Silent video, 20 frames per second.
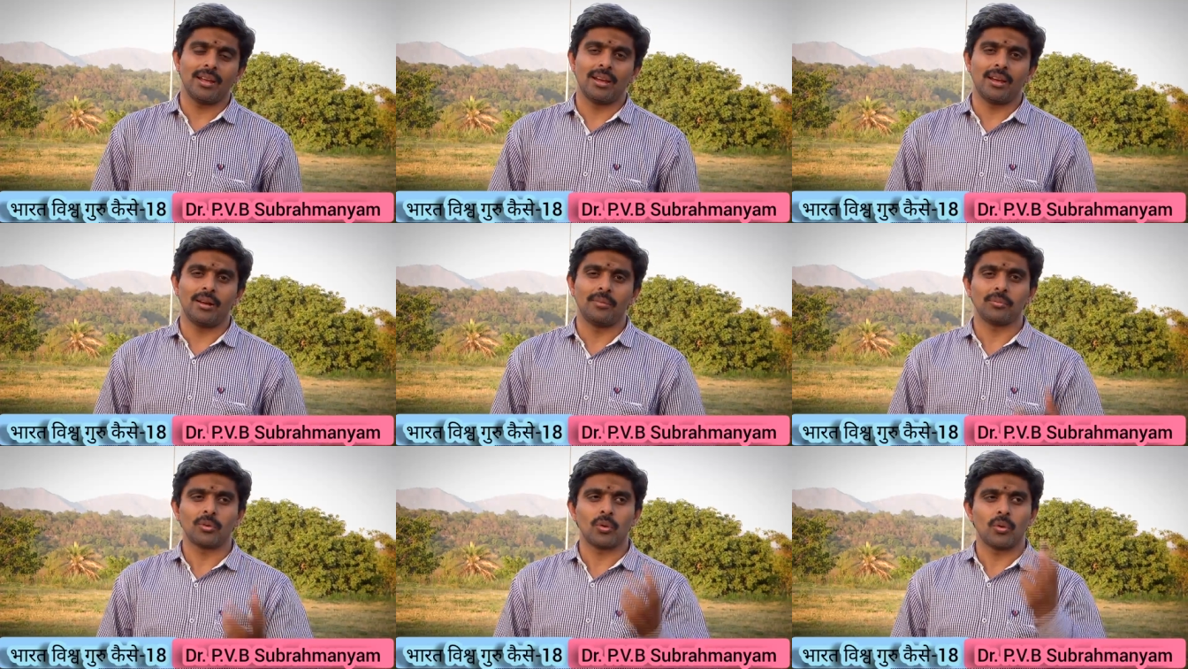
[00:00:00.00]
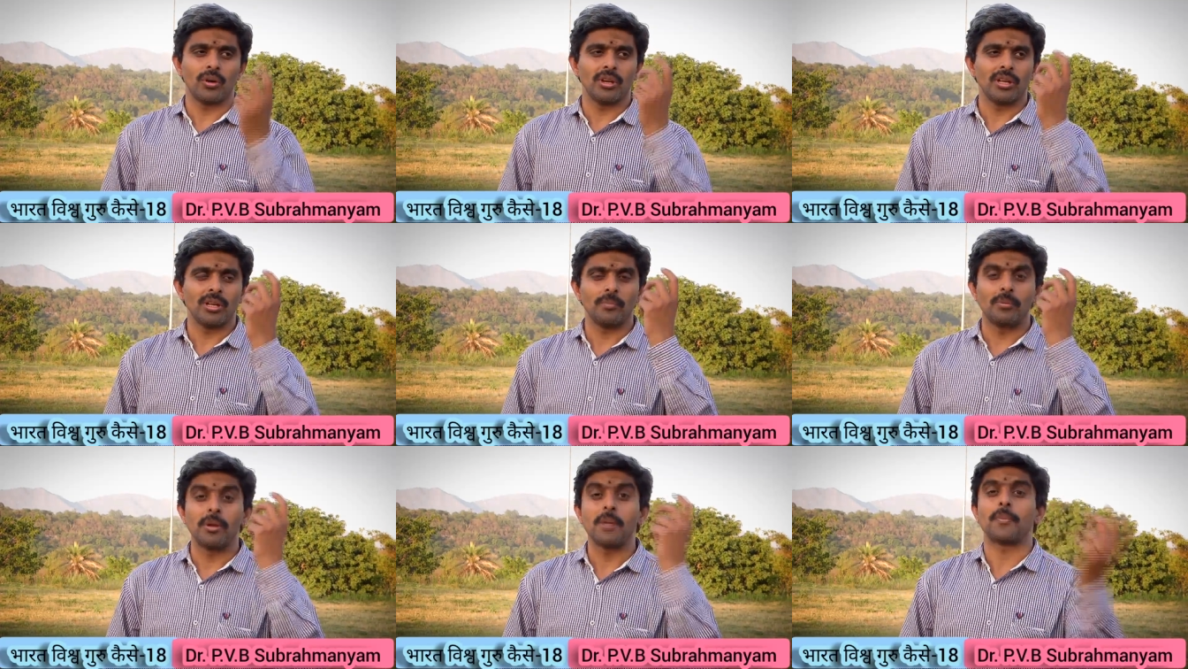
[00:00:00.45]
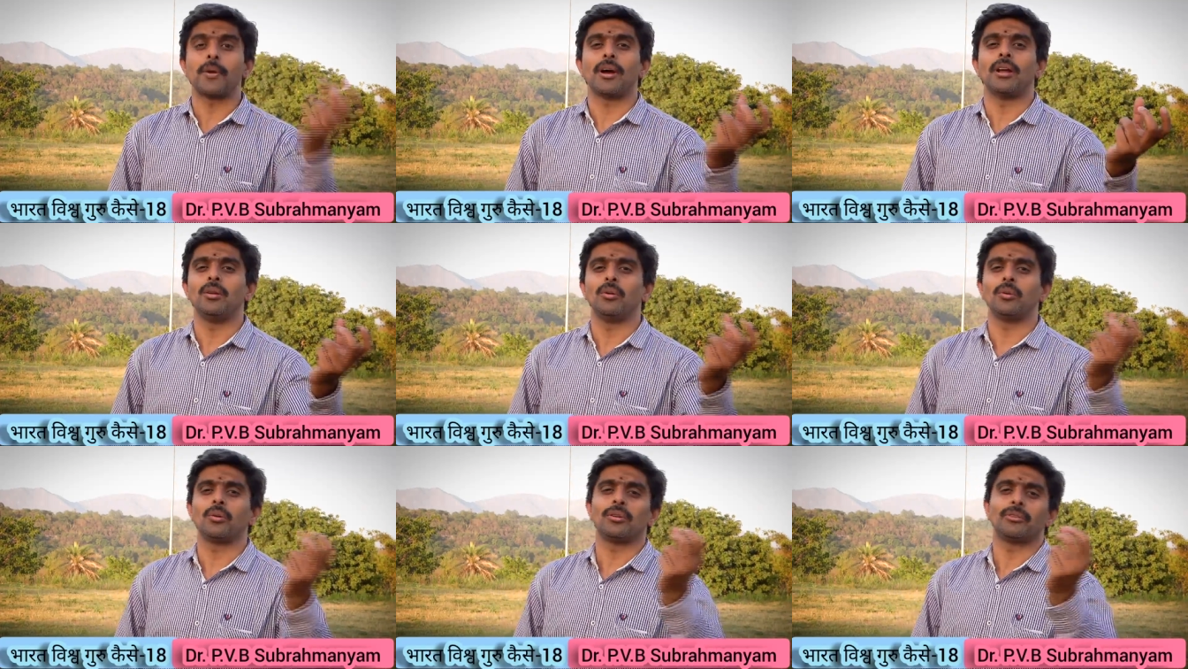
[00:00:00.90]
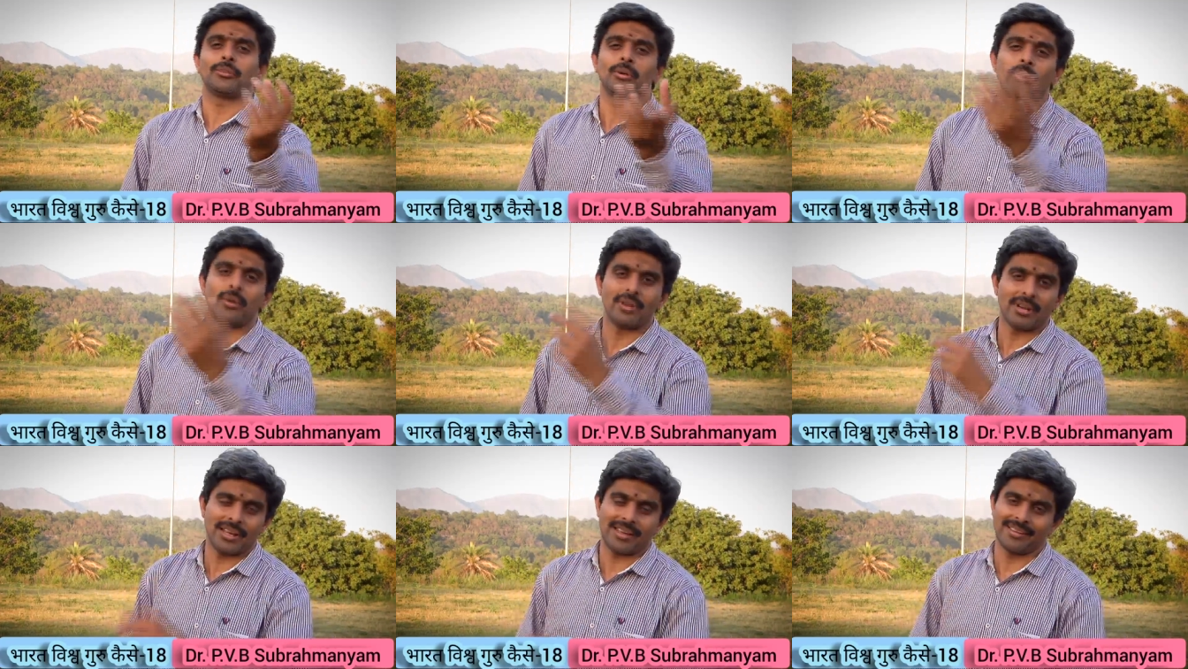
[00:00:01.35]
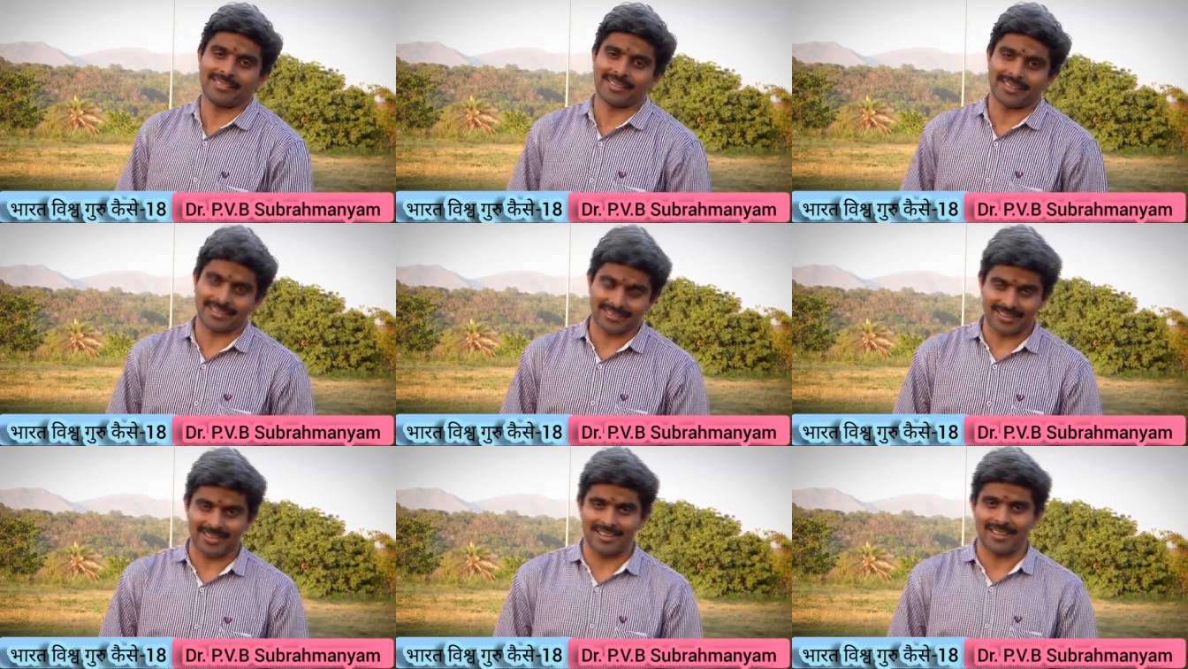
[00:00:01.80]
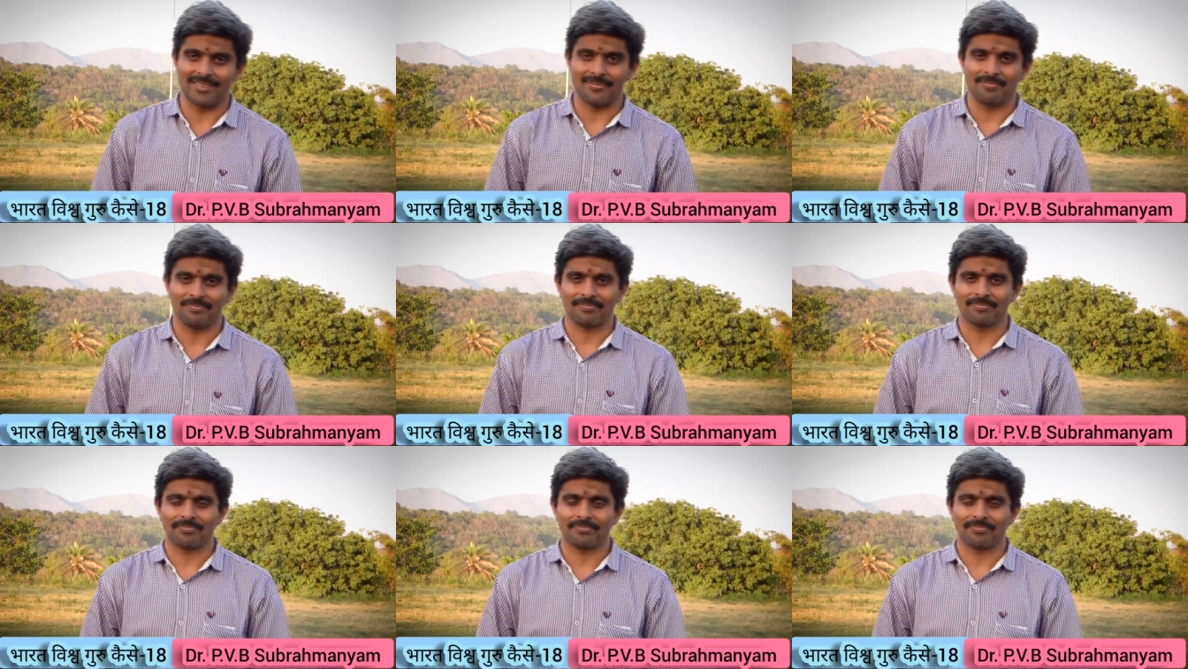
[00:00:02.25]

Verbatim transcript: हम कोई भी पहलू को छोड़ नहीं सकते हैं